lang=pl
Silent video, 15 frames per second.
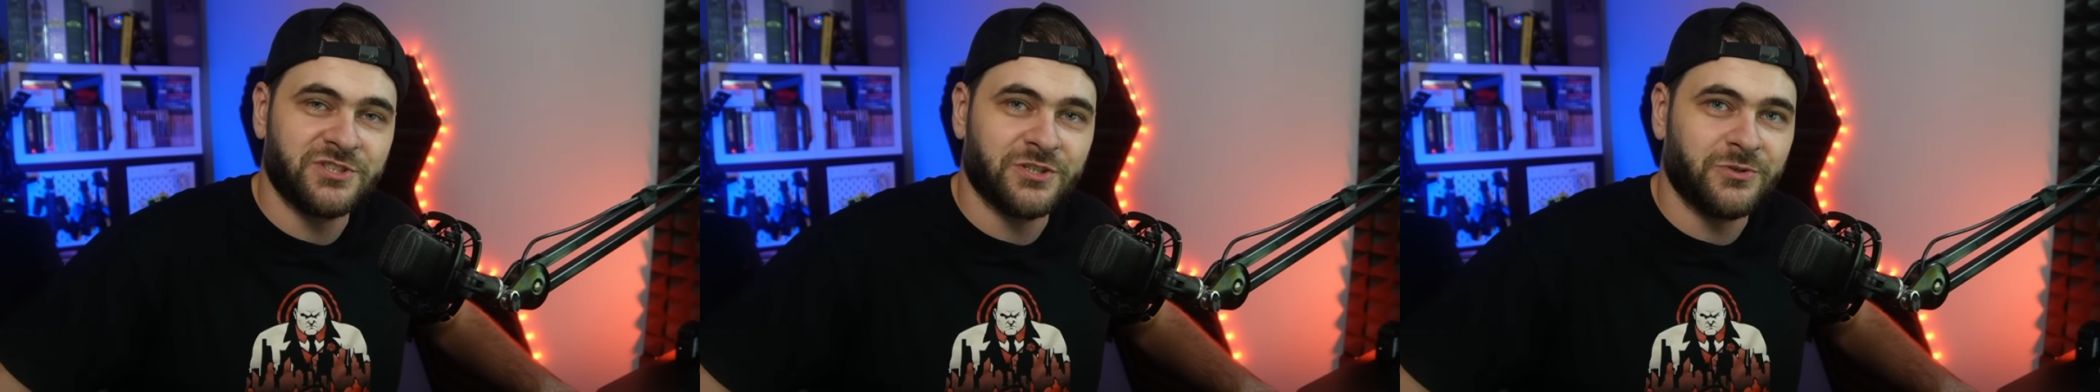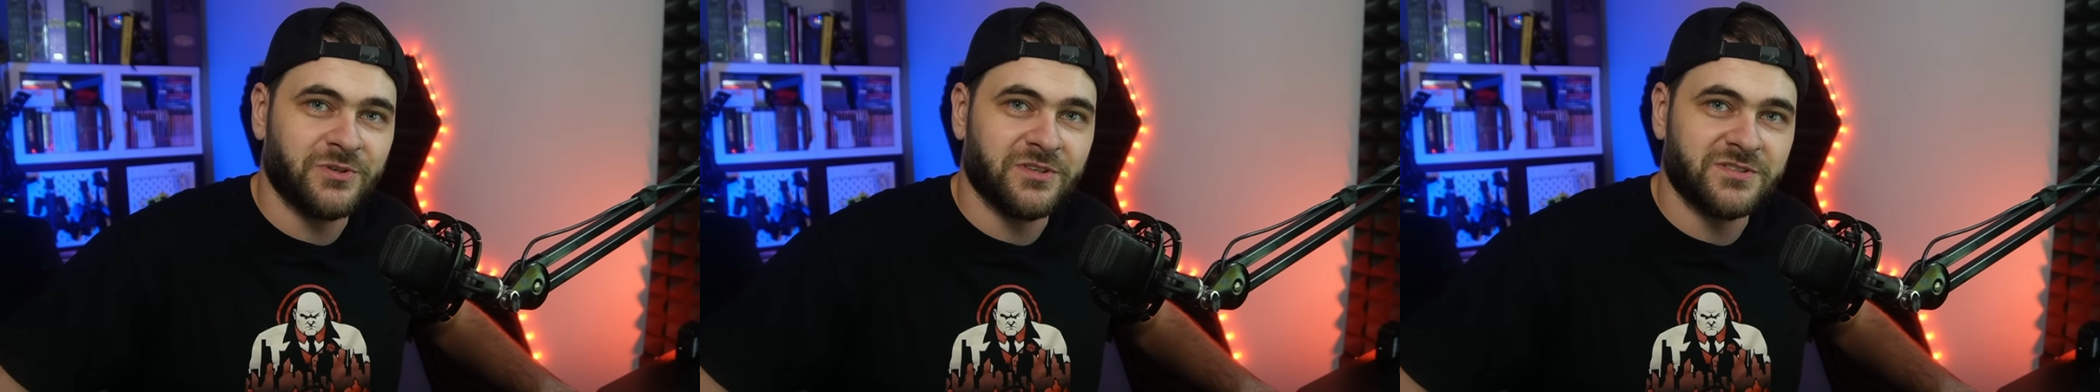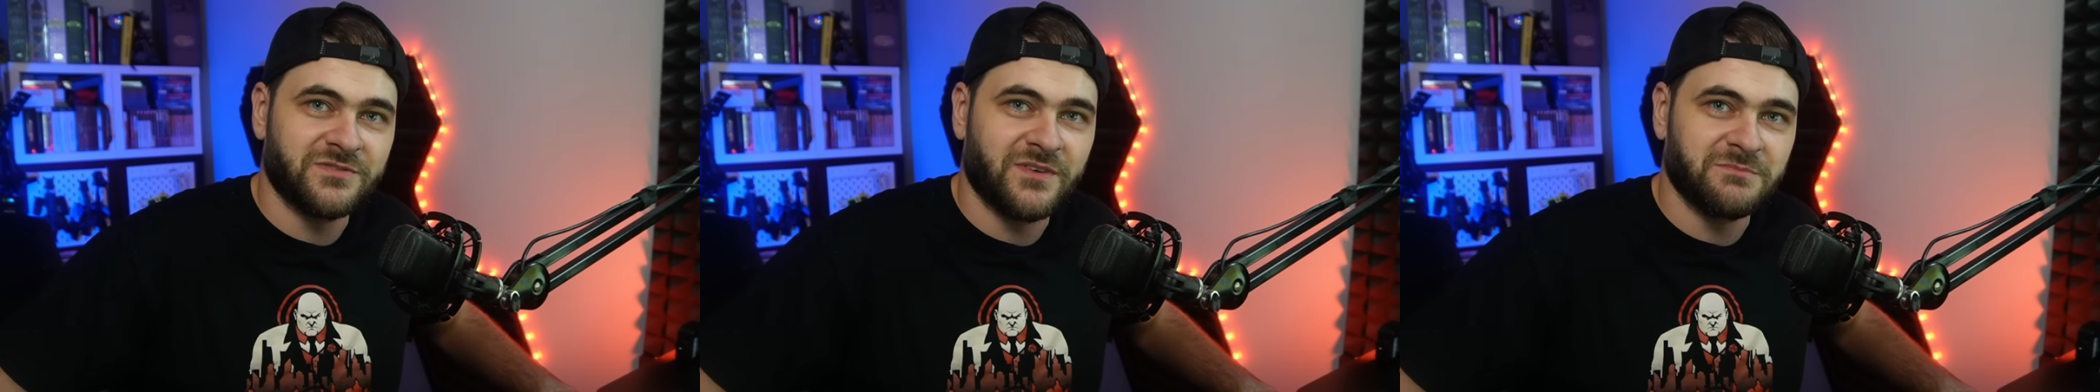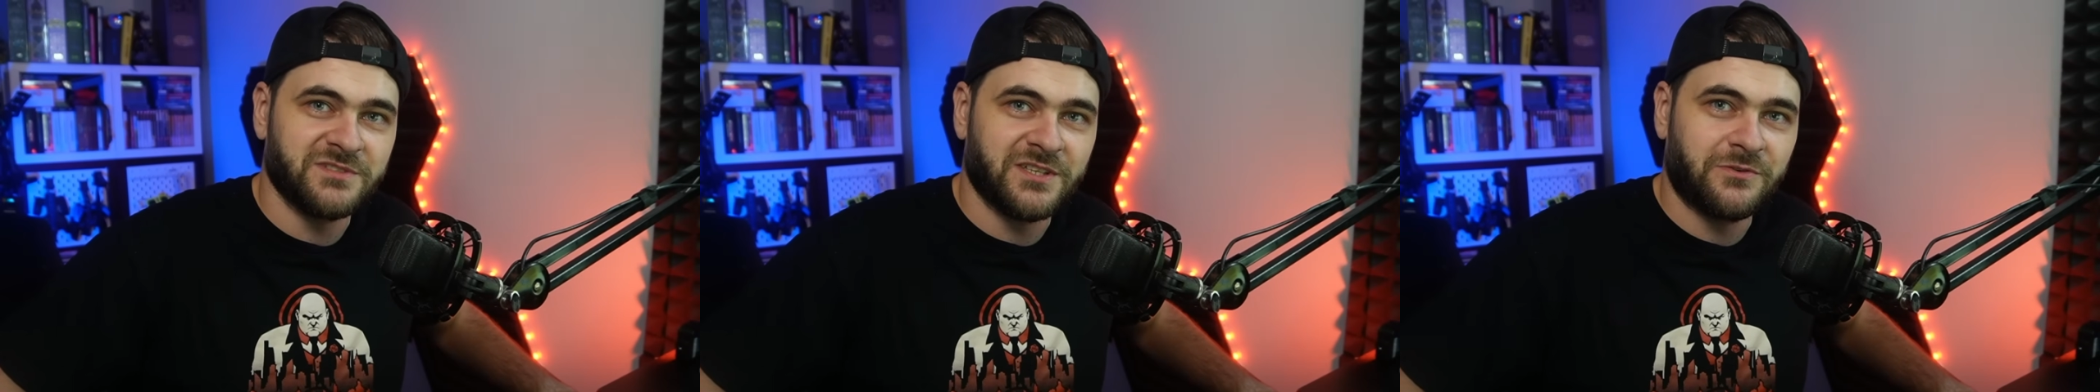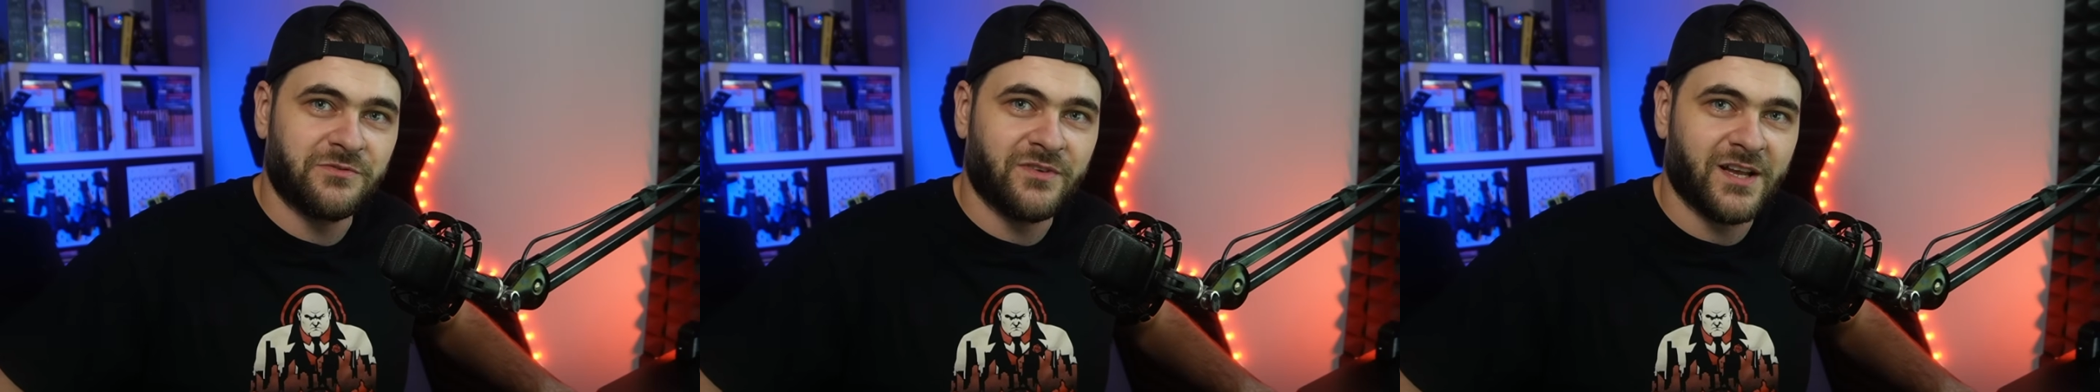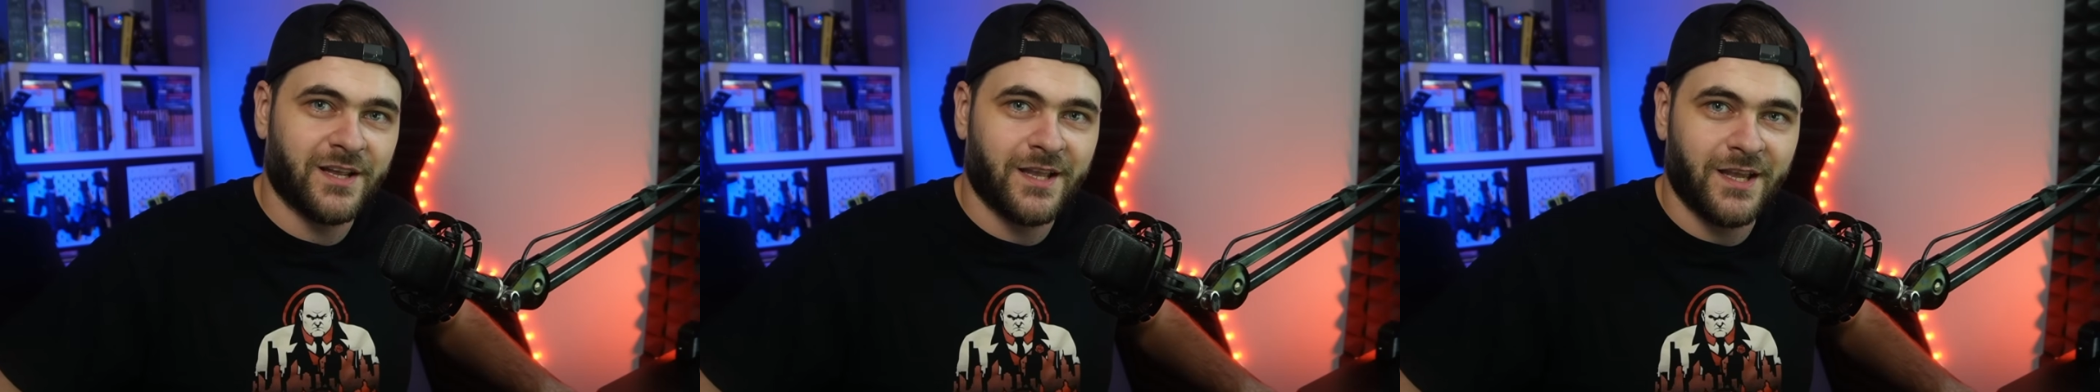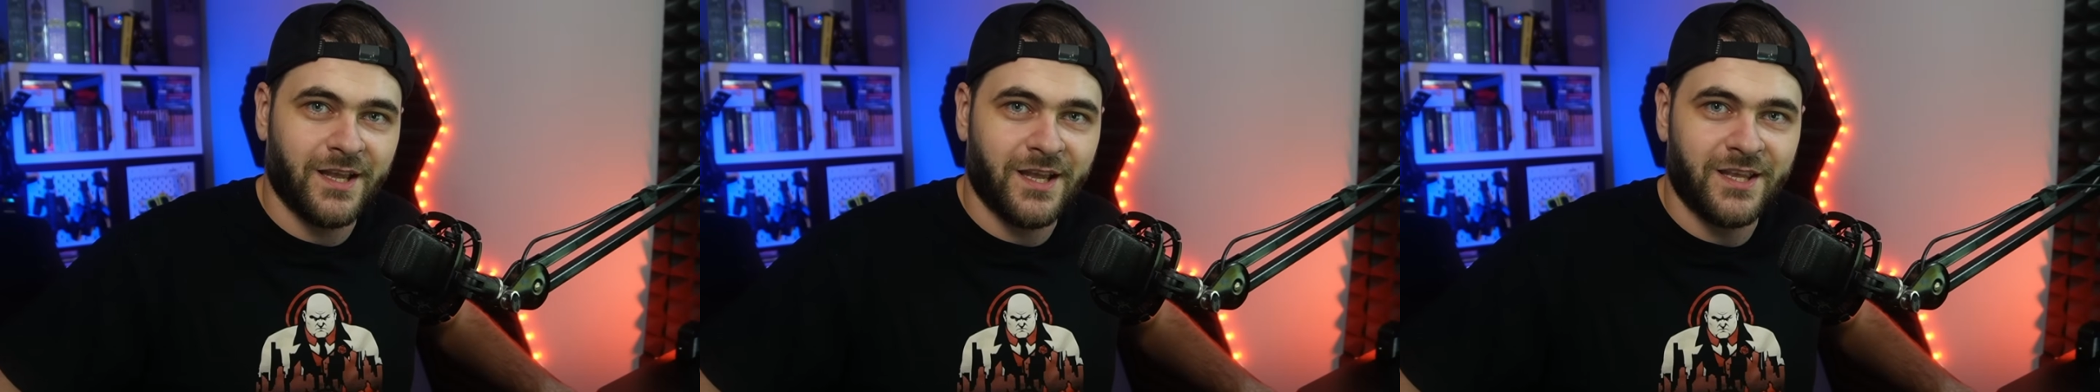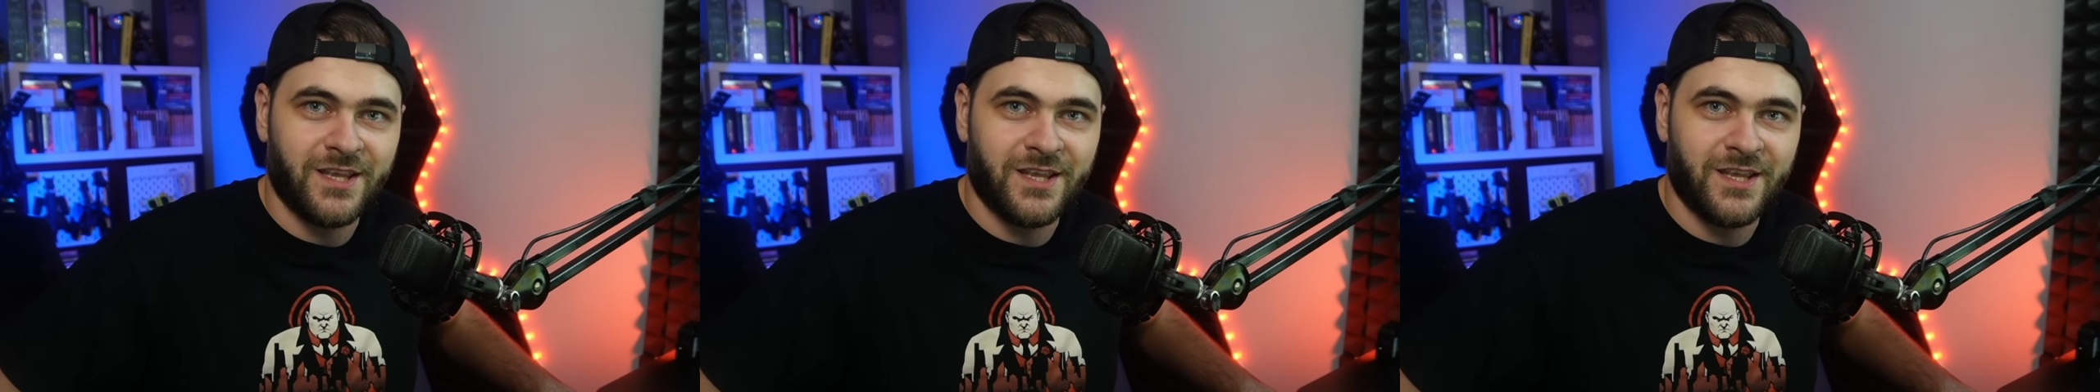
dziękując wam za uwagę